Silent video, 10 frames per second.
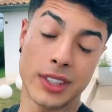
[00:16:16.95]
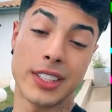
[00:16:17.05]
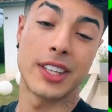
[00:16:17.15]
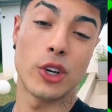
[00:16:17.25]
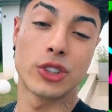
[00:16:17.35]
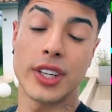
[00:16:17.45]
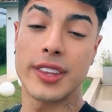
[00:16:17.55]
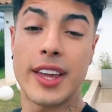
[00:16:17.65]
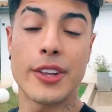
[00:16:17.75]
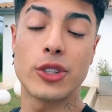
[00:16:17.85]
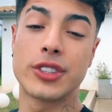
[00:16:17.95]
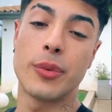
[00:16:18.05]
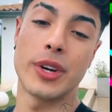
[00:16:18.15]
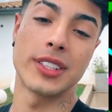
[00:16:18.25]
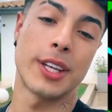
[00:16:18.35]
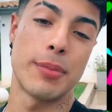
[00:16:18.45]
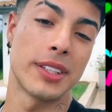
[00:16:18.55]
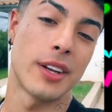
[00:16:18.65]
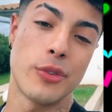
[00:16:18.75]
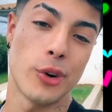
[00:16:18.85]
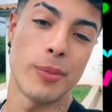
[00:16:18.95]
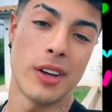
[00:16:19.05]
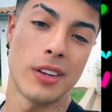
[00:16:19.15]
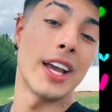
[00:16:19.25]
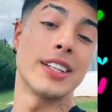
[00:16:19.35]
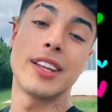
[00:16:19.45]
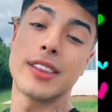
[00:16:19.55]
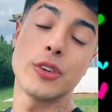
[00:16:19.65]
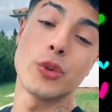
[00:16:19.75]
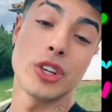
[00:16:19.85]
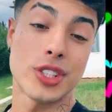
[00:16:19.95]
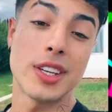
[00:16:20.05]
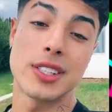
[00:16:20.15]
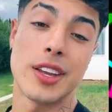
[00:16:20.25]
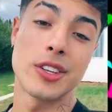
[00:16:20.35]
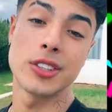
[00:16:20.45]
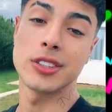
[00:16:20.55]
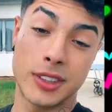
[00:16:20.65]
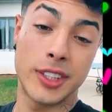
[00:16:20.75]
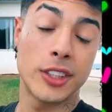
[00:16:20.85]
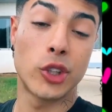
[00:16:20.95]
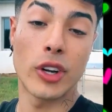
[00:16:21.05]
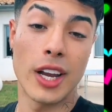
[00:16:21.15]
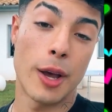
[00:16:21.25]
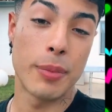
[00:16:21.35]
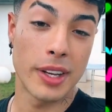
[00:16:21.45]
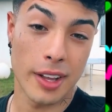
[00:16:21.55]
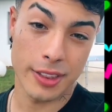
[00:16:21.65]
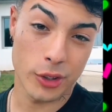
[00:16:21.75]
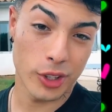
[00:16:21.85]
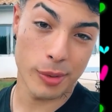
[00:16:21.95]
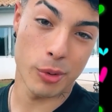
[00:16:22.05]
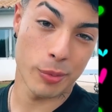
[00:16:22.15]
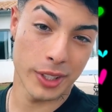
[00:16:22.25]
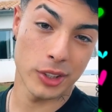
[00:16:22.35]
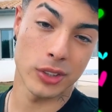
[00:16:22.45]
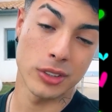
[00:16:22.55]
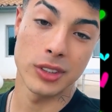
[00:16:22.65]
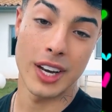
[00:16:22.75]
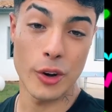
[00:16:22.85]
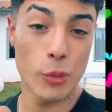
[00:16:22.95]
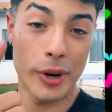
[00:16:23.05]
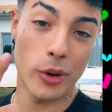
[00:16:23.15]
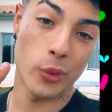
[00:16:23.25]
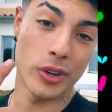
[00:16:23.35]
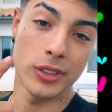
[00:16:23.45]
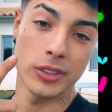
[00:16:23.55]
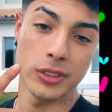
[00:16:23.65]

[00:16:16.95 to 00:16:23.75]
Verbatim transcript: Desde los 13 años llevo en esta plataforma, es decir, unos 6 años. TikTok es la aplicación del momento, la número 1.